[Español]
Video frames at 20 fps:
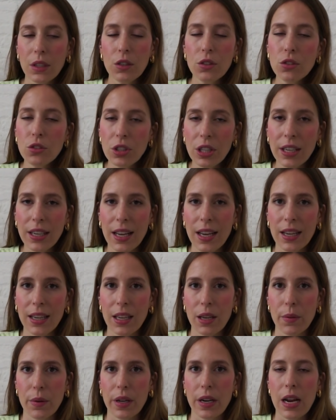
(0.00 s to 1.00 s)
no tiene nada
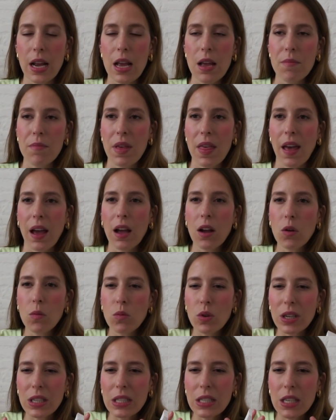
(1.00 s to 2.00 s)
que ver, me deja
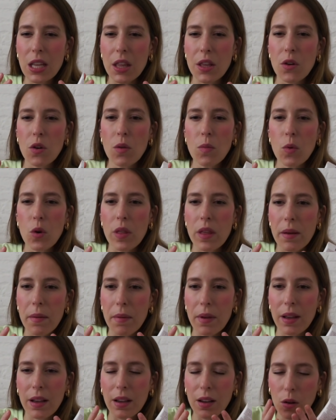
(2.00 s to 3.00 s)
como una sensación como
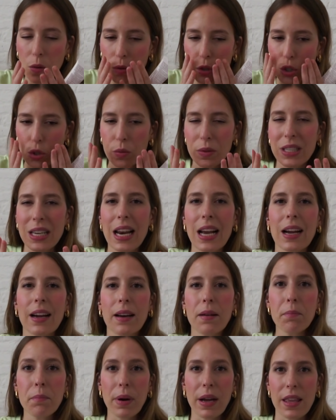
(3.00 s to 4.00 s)
de como si tuviese la
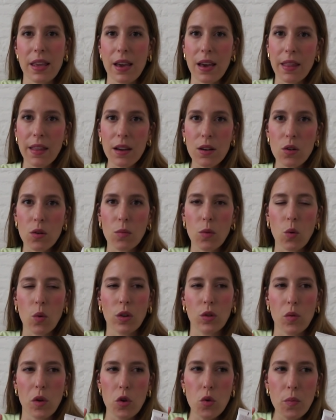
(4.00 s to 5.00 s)
cara empañada, como
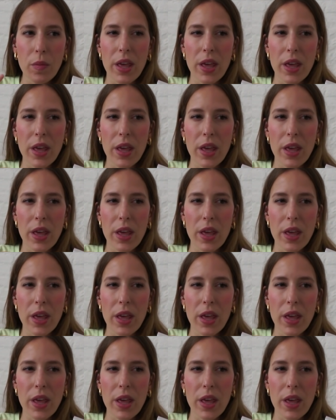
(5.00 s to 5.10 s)
cuando hay